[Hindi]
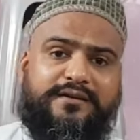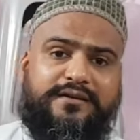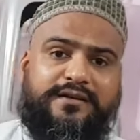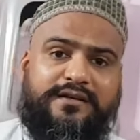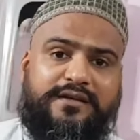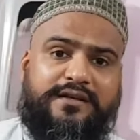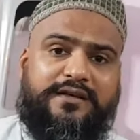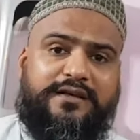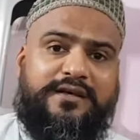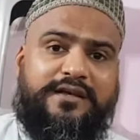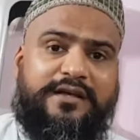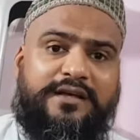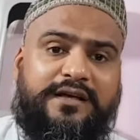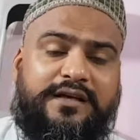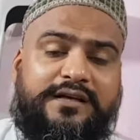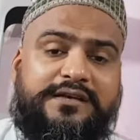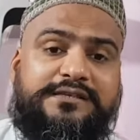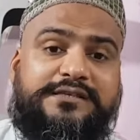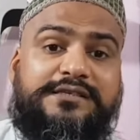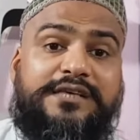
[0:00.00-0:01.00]
छह सौ
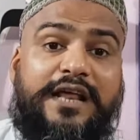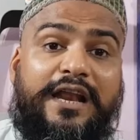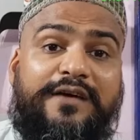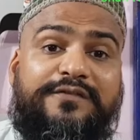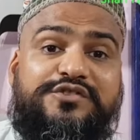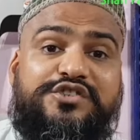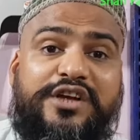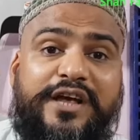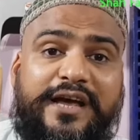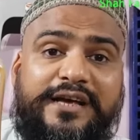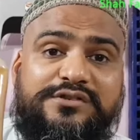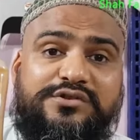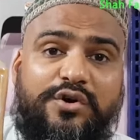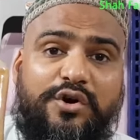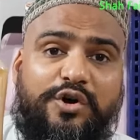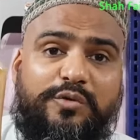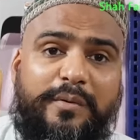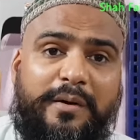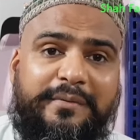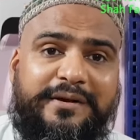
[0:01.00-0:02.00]
रुपए में सिर्फ छह सौ
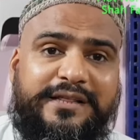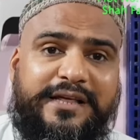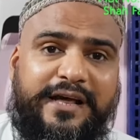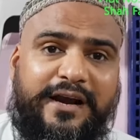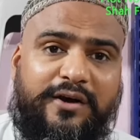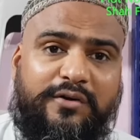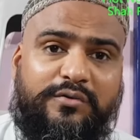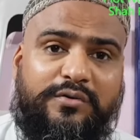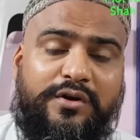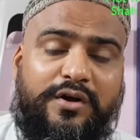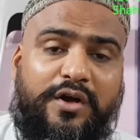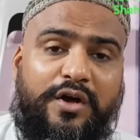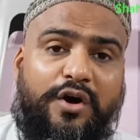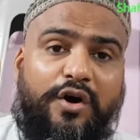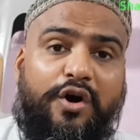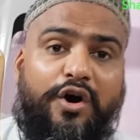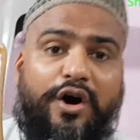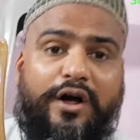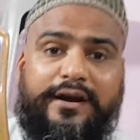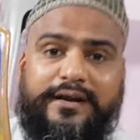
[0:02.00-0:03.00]
रुपए में दे रहा हूँ
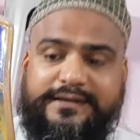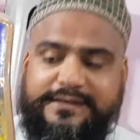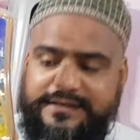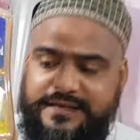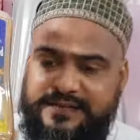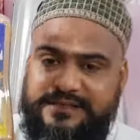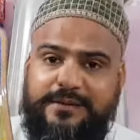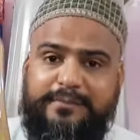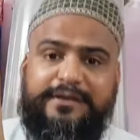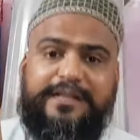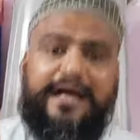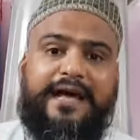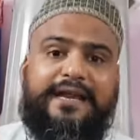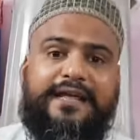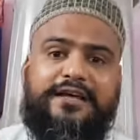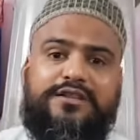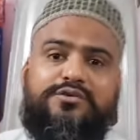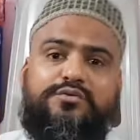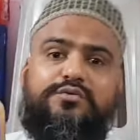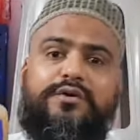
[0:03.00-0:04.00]
और इसकी जिम्मेदारी
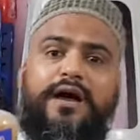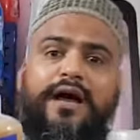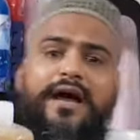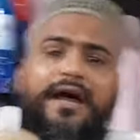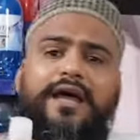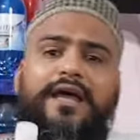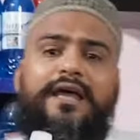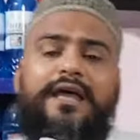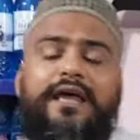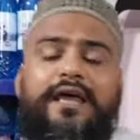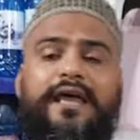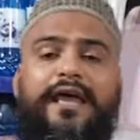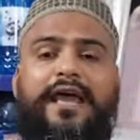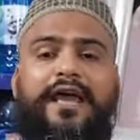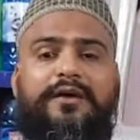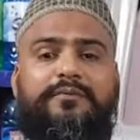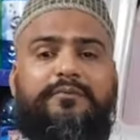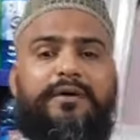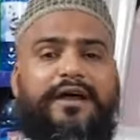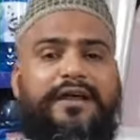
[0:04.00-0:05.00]
ये दूंगा
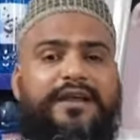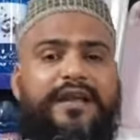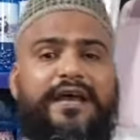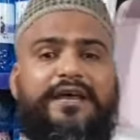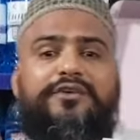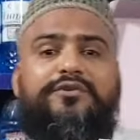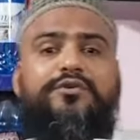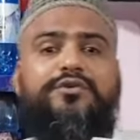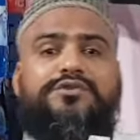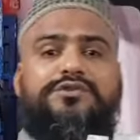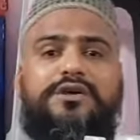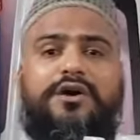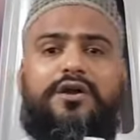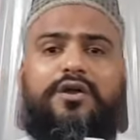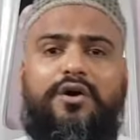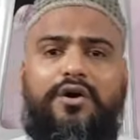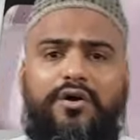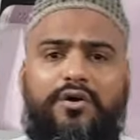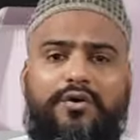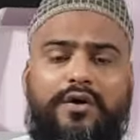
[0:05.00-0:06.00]
एक महीना यूज
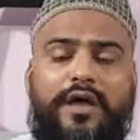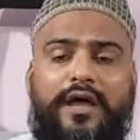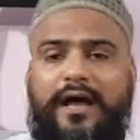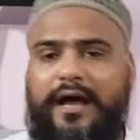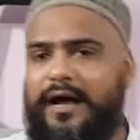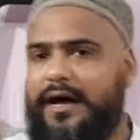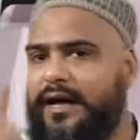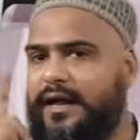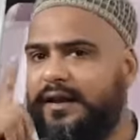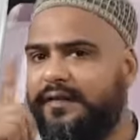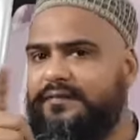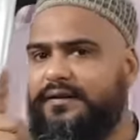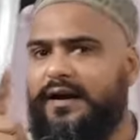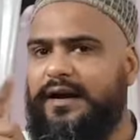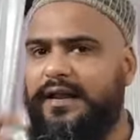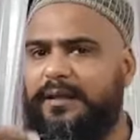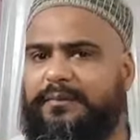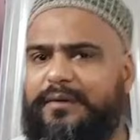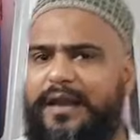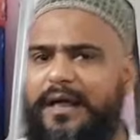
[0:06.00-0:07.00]
करो अच्छा अगर रिजल्ट
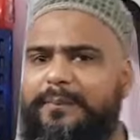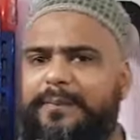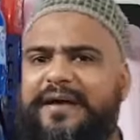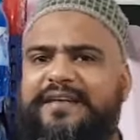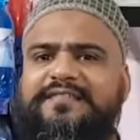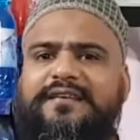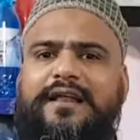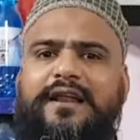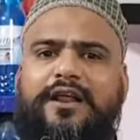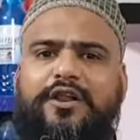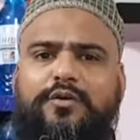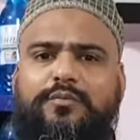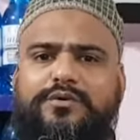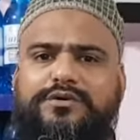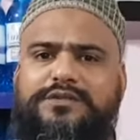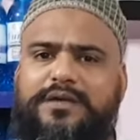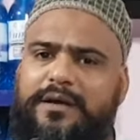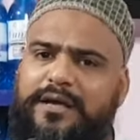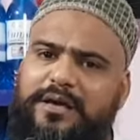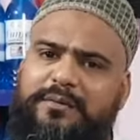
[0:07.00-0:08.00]
नहीं मिले पैसे ले लो
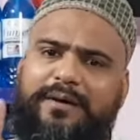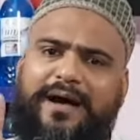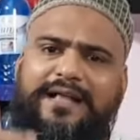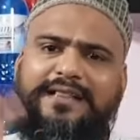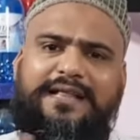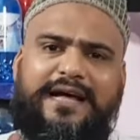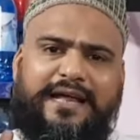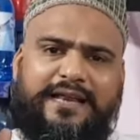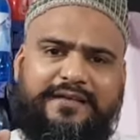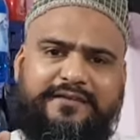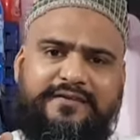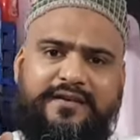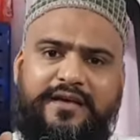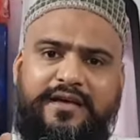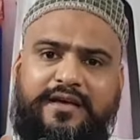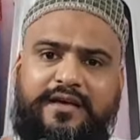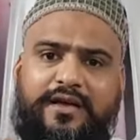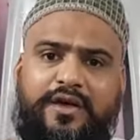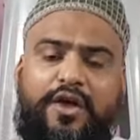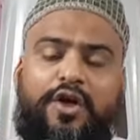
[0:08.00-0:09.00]
मुझसे ईमानदारी से
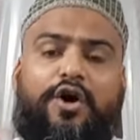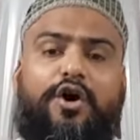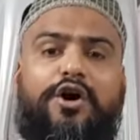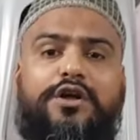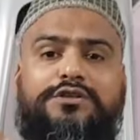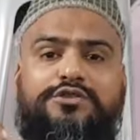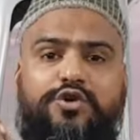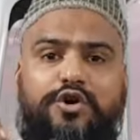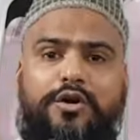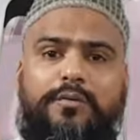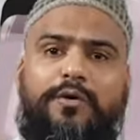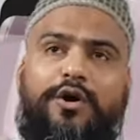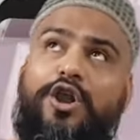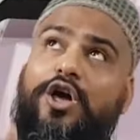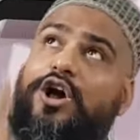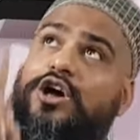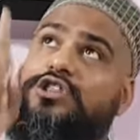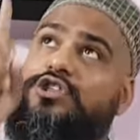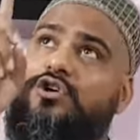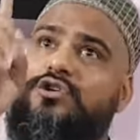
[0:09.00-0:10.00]
सही और झूठ
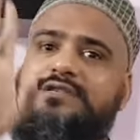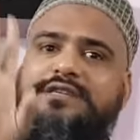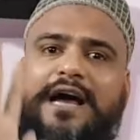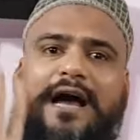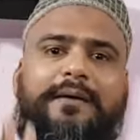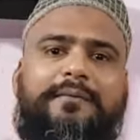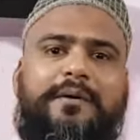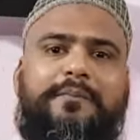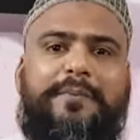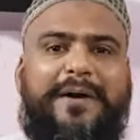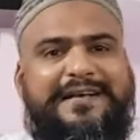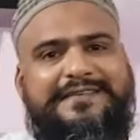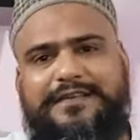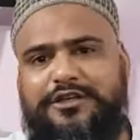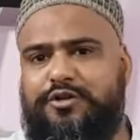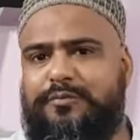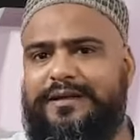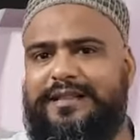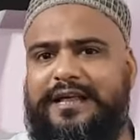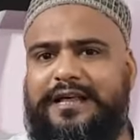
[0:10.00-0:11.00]
बोलोगे तो जहाँ मैं पैसे
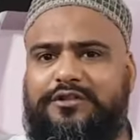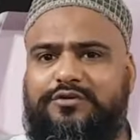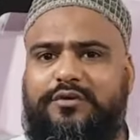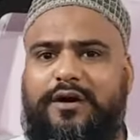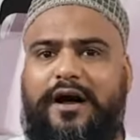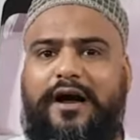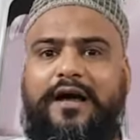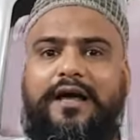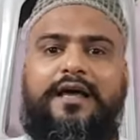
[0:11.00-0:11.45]
तो मैं दे दूंगा